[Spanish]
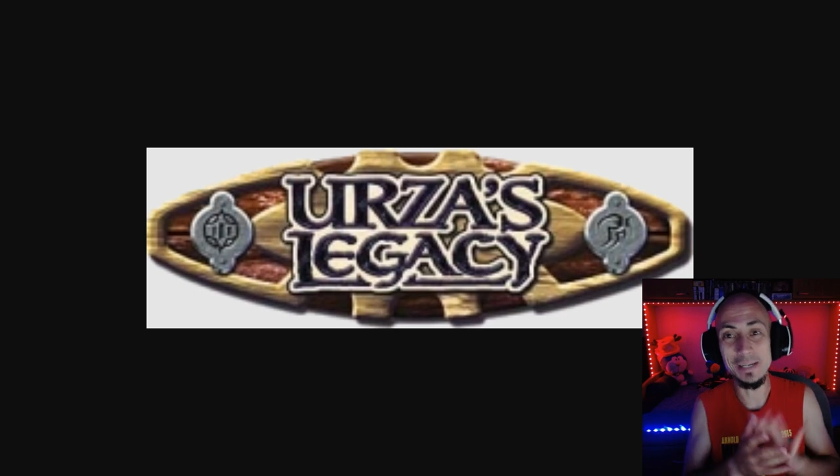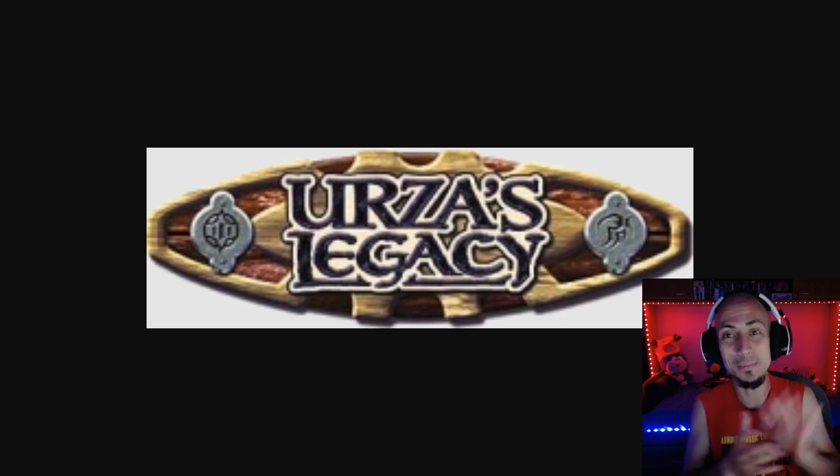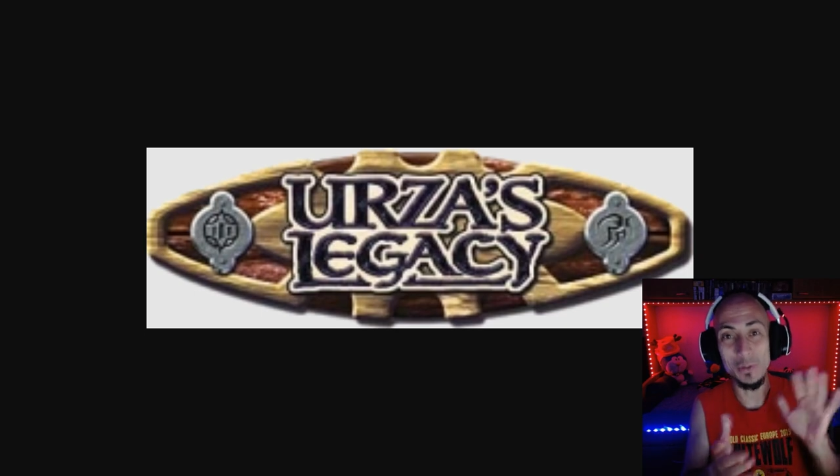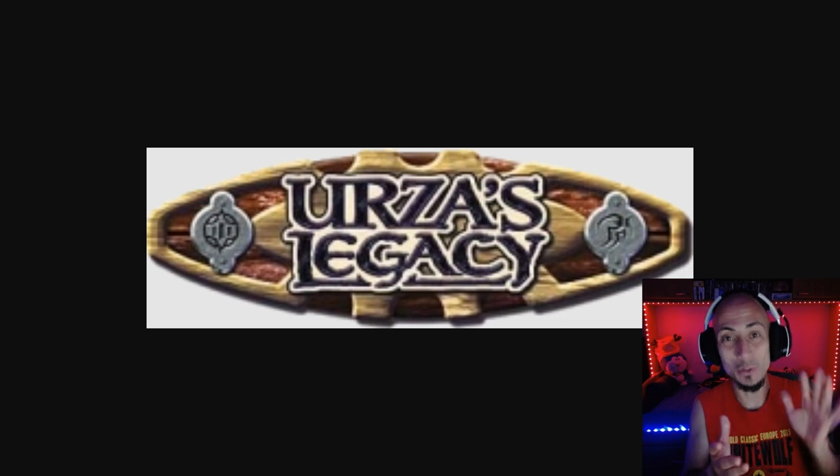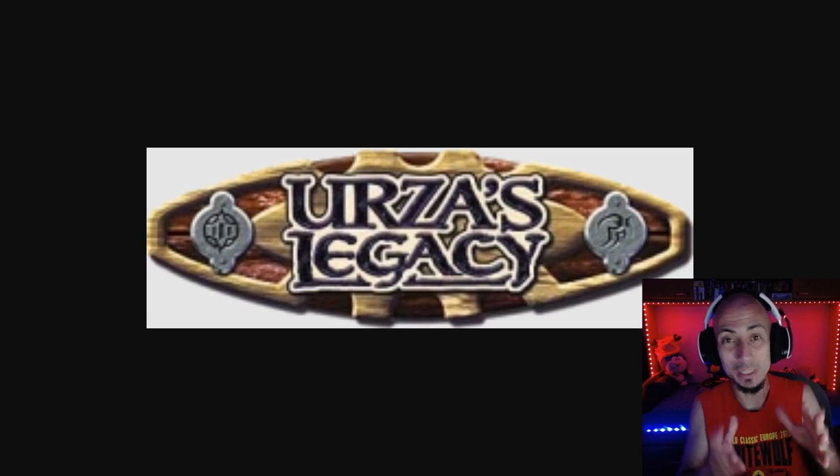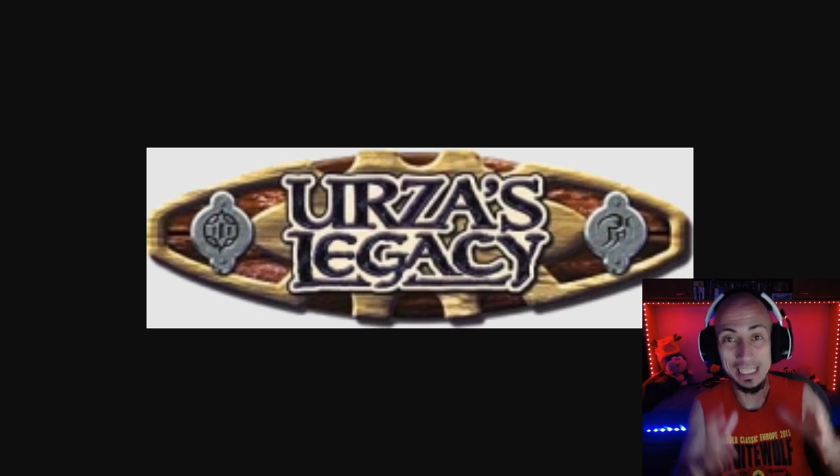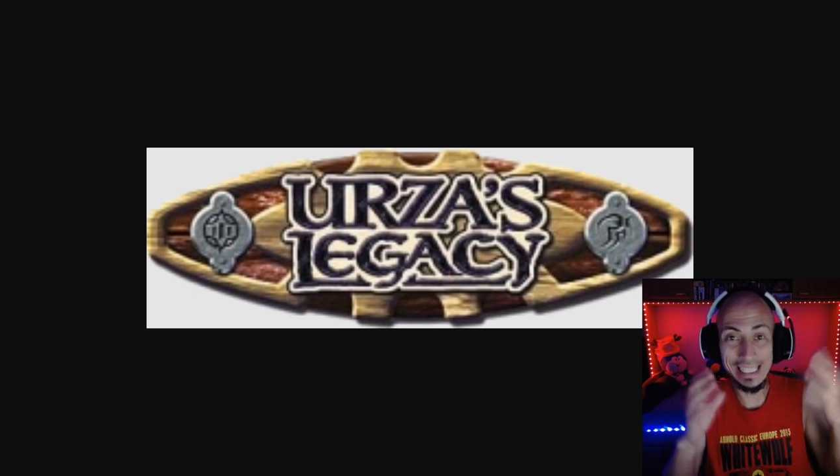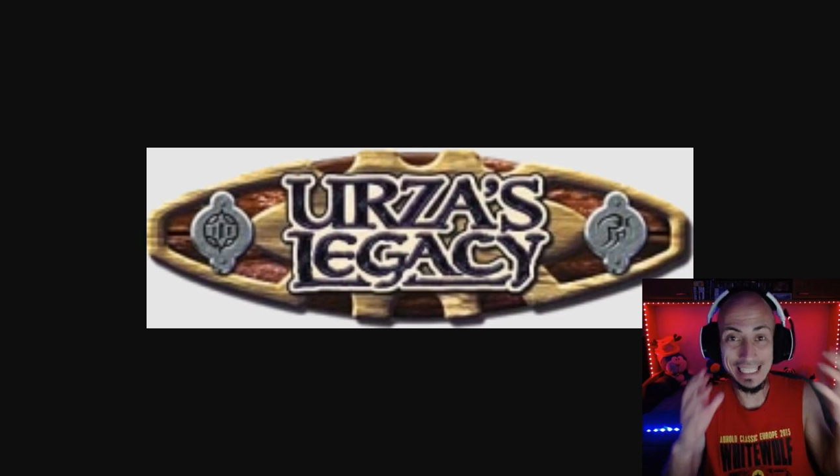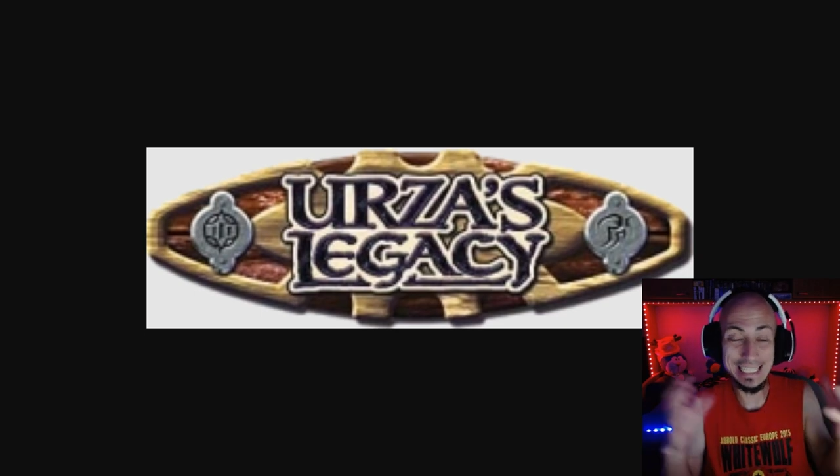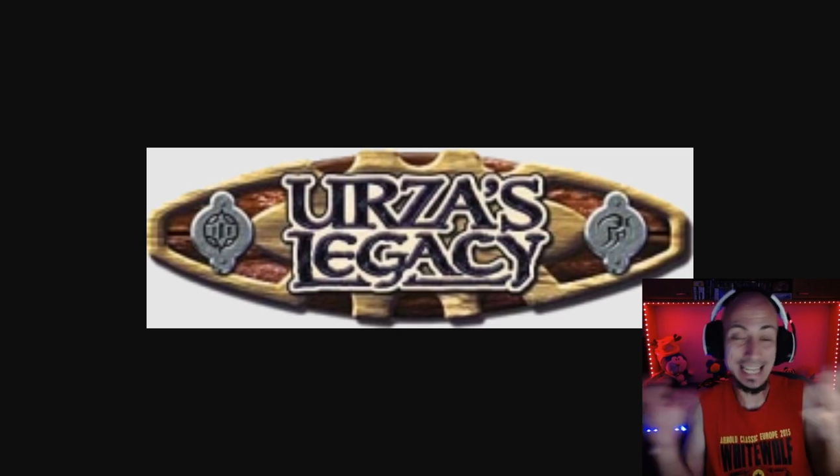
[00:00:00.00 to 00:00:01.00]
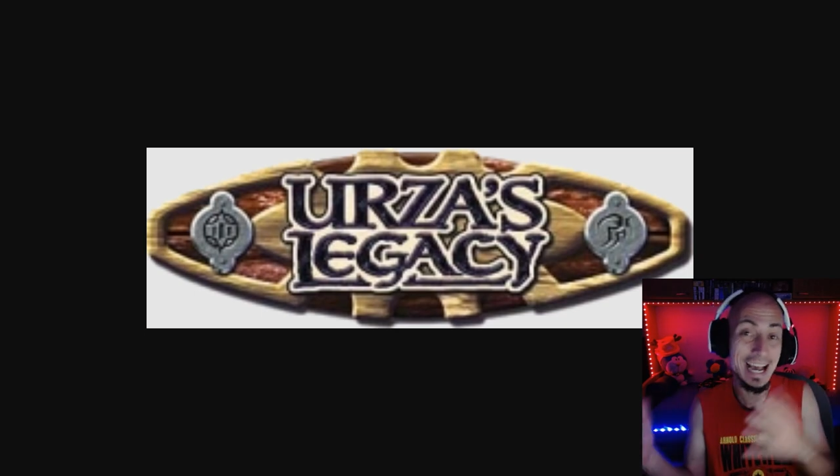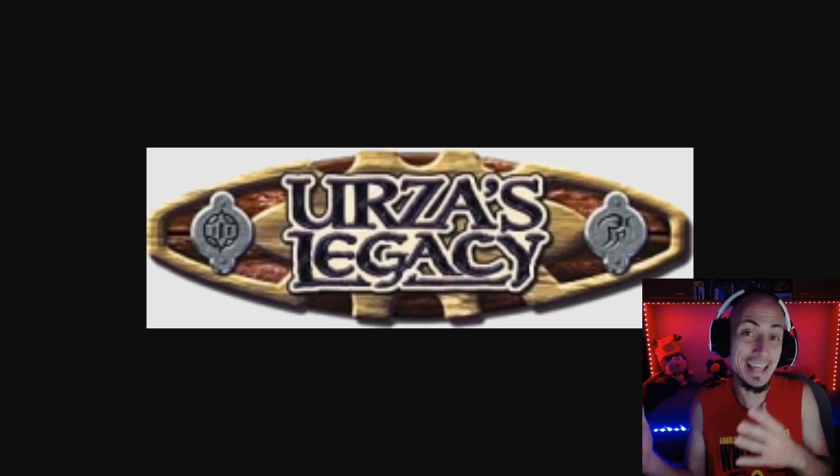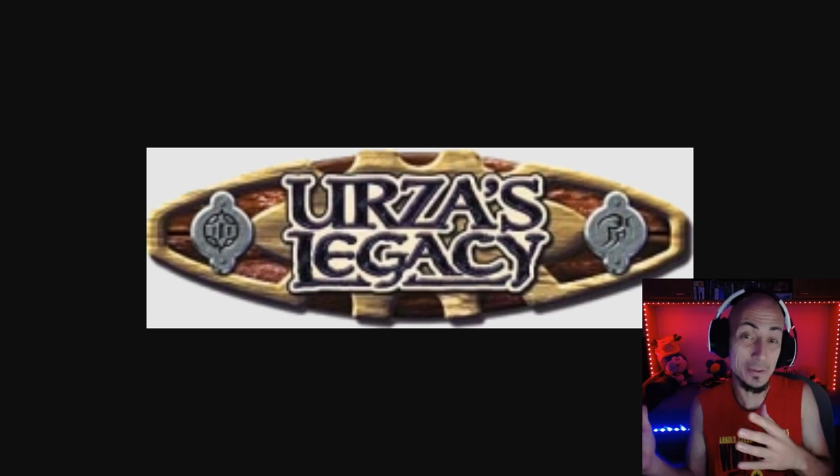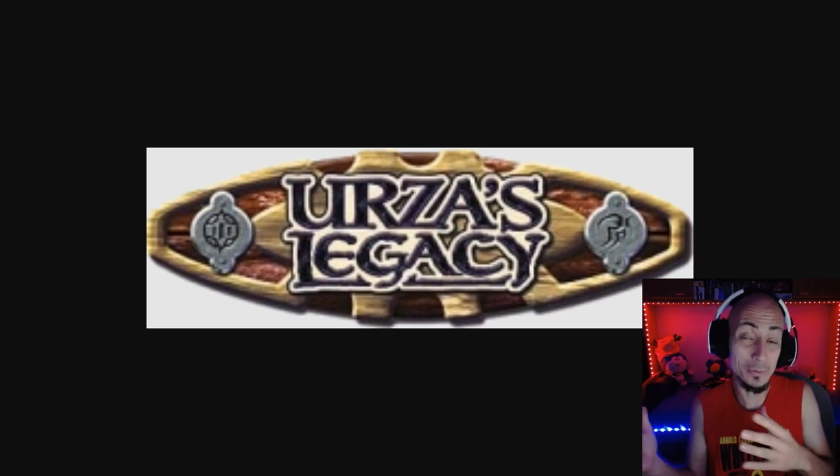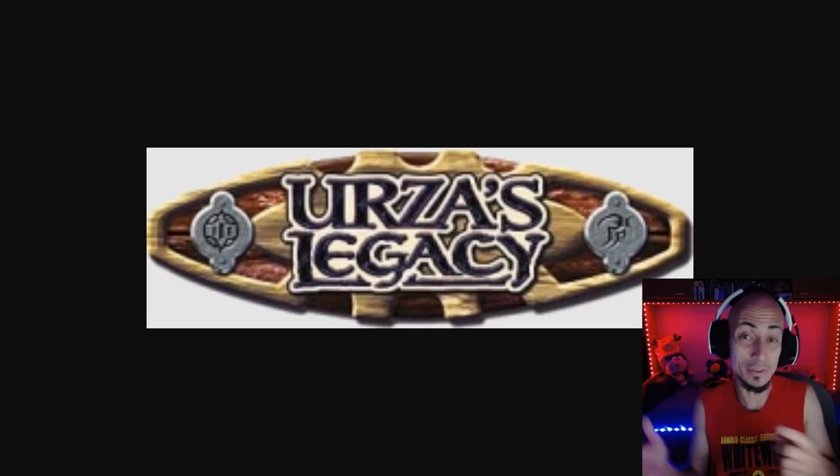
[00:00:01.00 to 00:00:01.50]
bloque de Saga
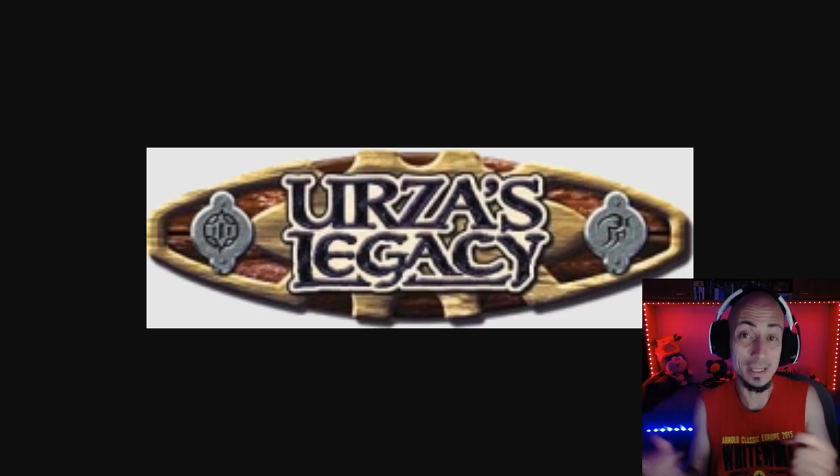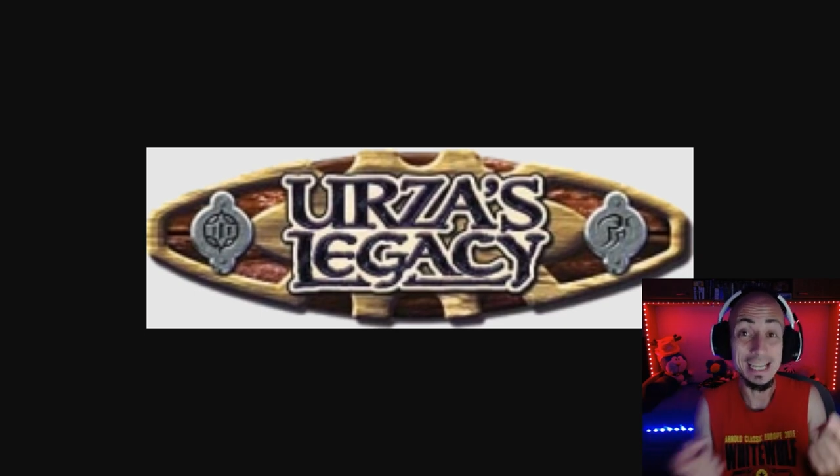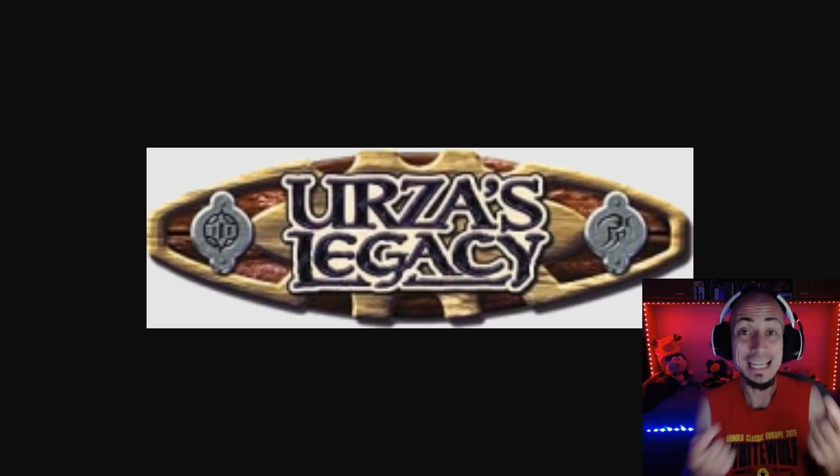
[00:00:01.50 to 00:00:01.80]
de Urza.